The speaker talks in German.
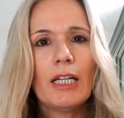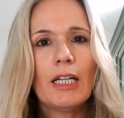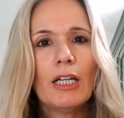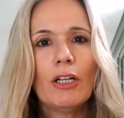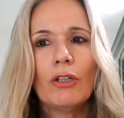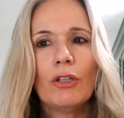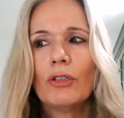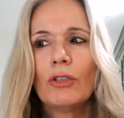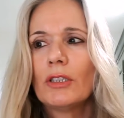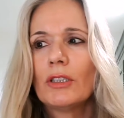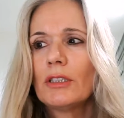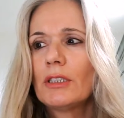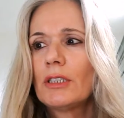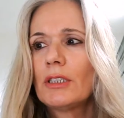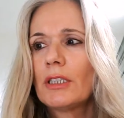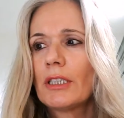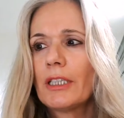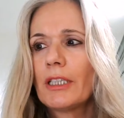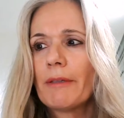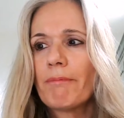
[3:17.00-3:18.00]
Und
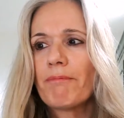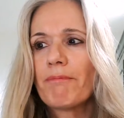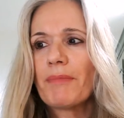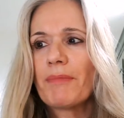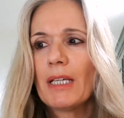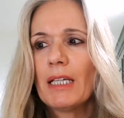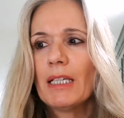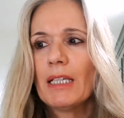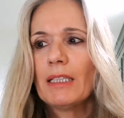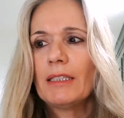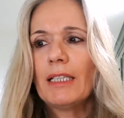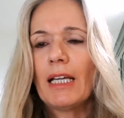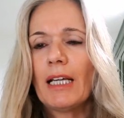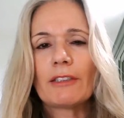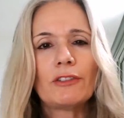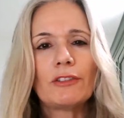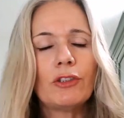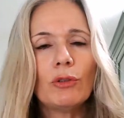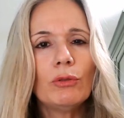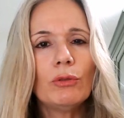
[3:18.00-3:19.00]
ähm, die
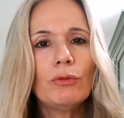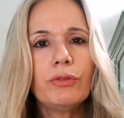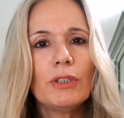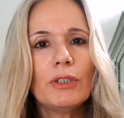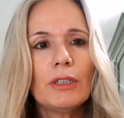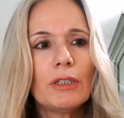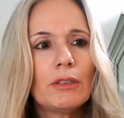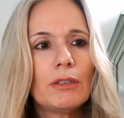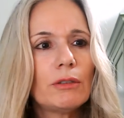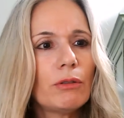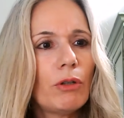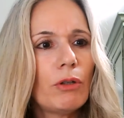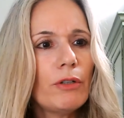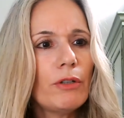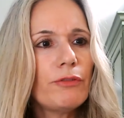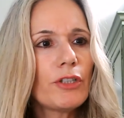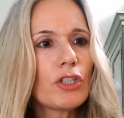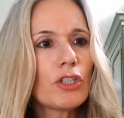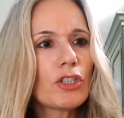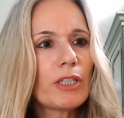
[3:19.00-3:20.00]
Aktion findet
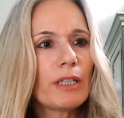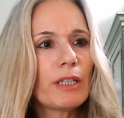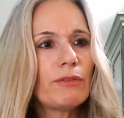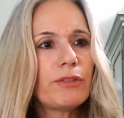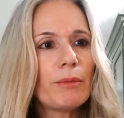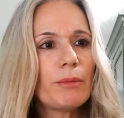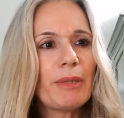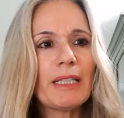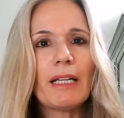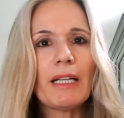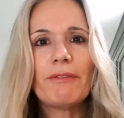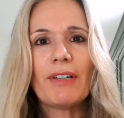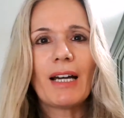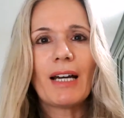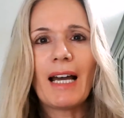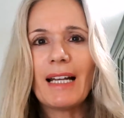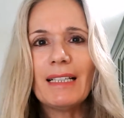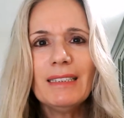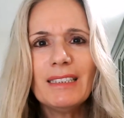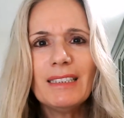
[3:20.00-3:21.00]
häufig statt, weil man einfach
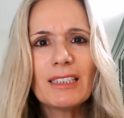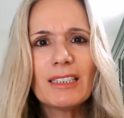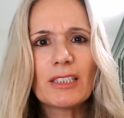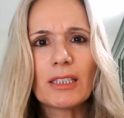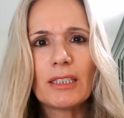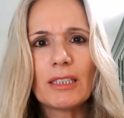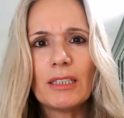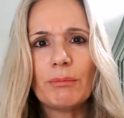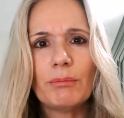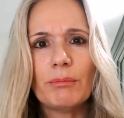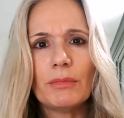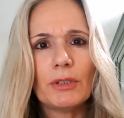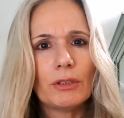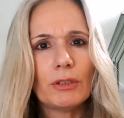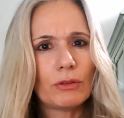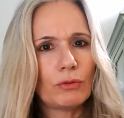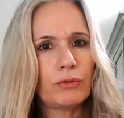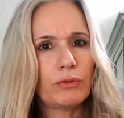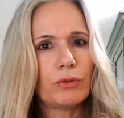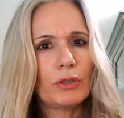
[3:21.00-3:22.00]
angetrieben
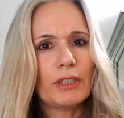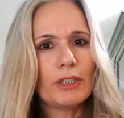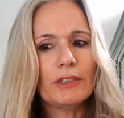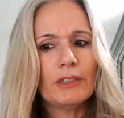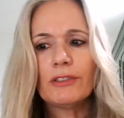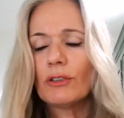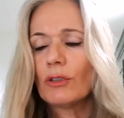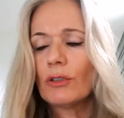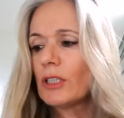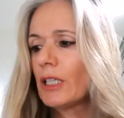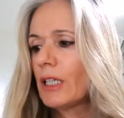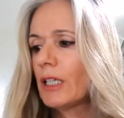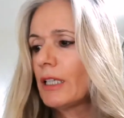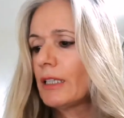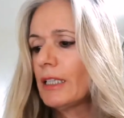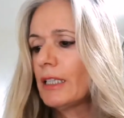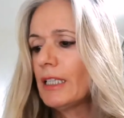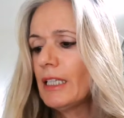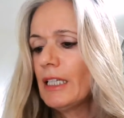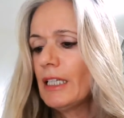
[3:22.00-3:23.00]
irgendwo ist oder
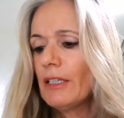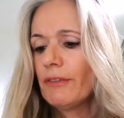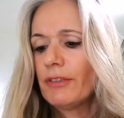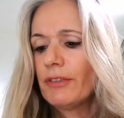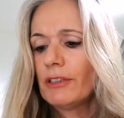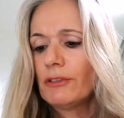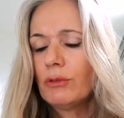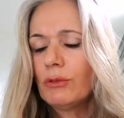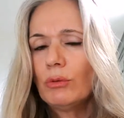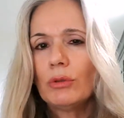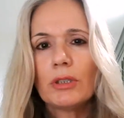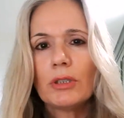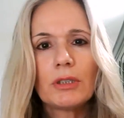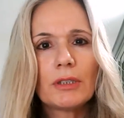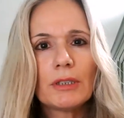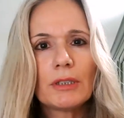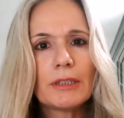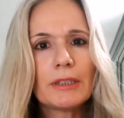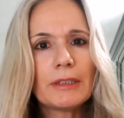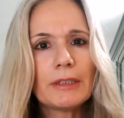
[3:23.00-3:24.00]
versucht,
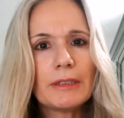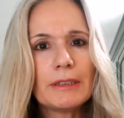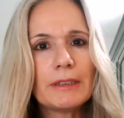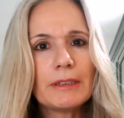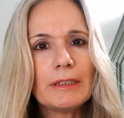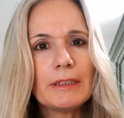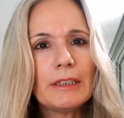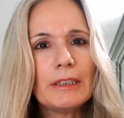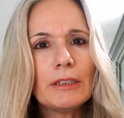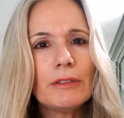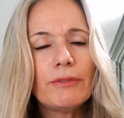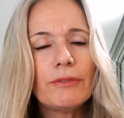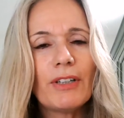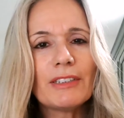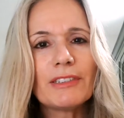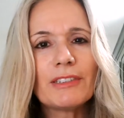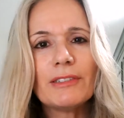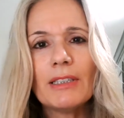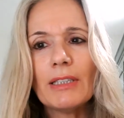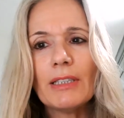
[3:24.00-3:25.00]
äh,
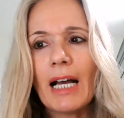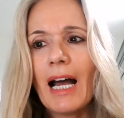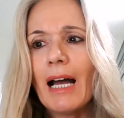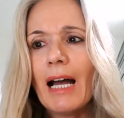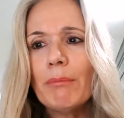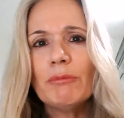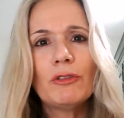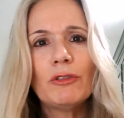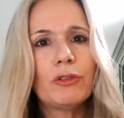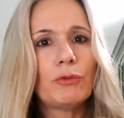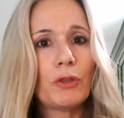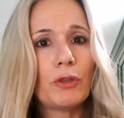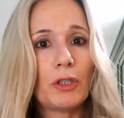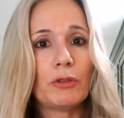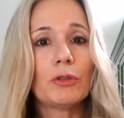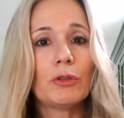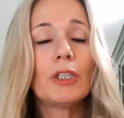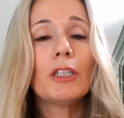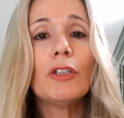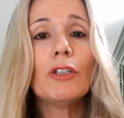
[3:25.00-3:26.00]
irgendwas haben zu wollen
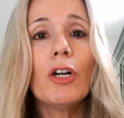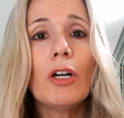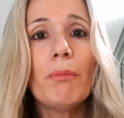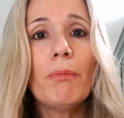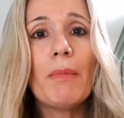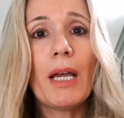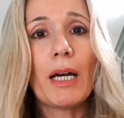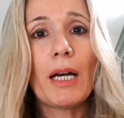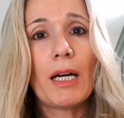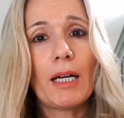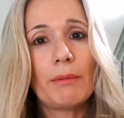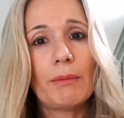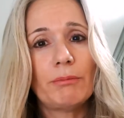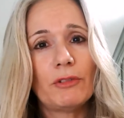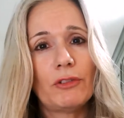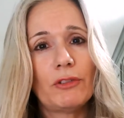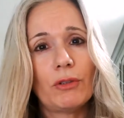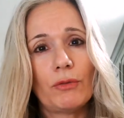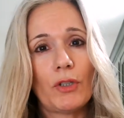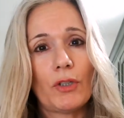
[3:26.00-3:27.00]
oder noch mehr haben
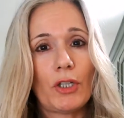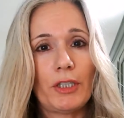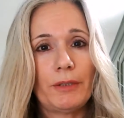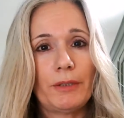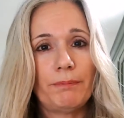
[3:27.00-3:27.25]
zu wollen.